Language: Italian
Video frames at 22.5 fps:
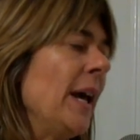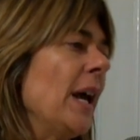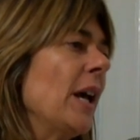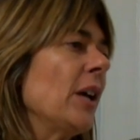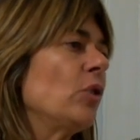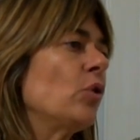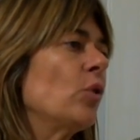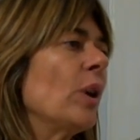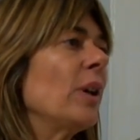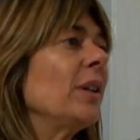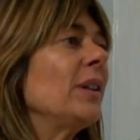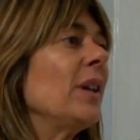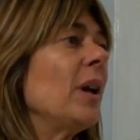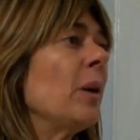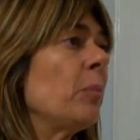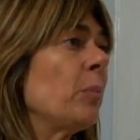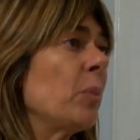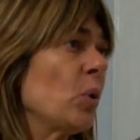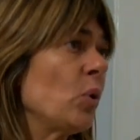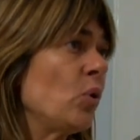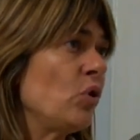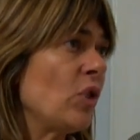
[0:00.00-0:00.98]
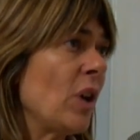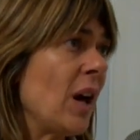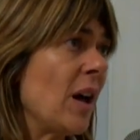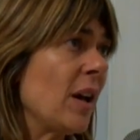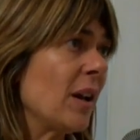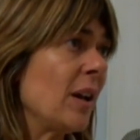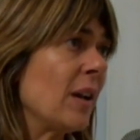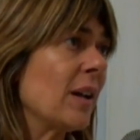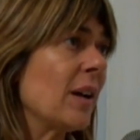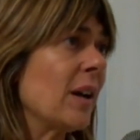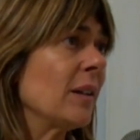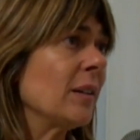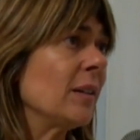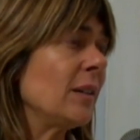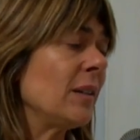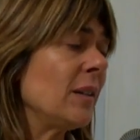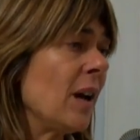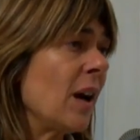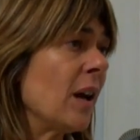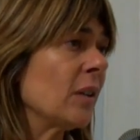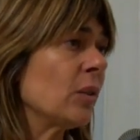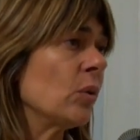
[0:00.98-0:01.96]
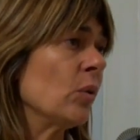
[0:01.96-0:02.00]
e cioè di appoggiare il
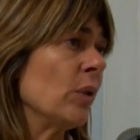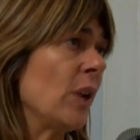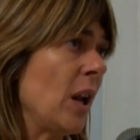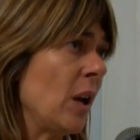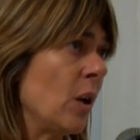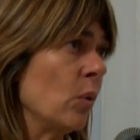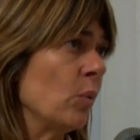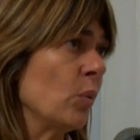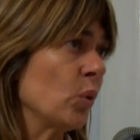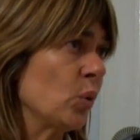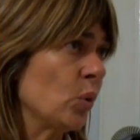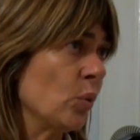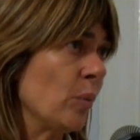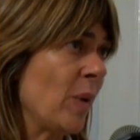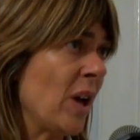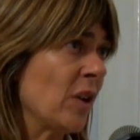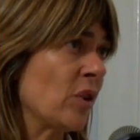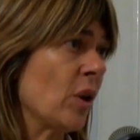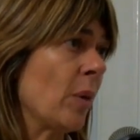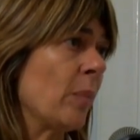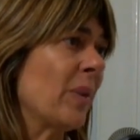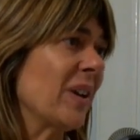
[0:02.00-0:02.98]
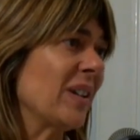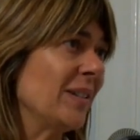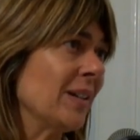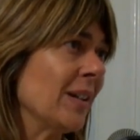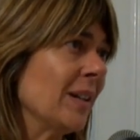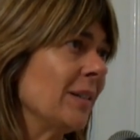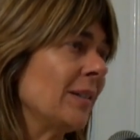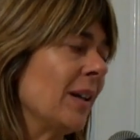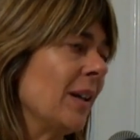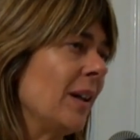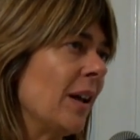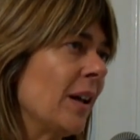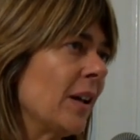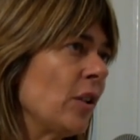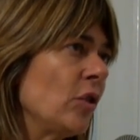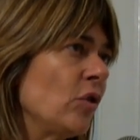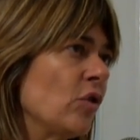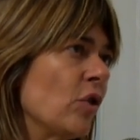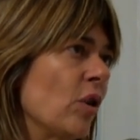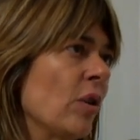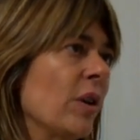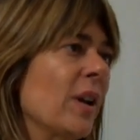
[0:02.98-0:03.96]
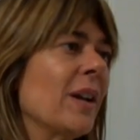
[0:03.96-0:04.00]
candidato Nello Musumeci a Presidente della
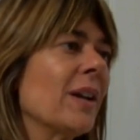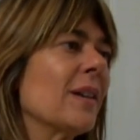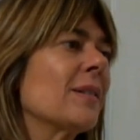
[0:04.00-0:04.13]
Regione,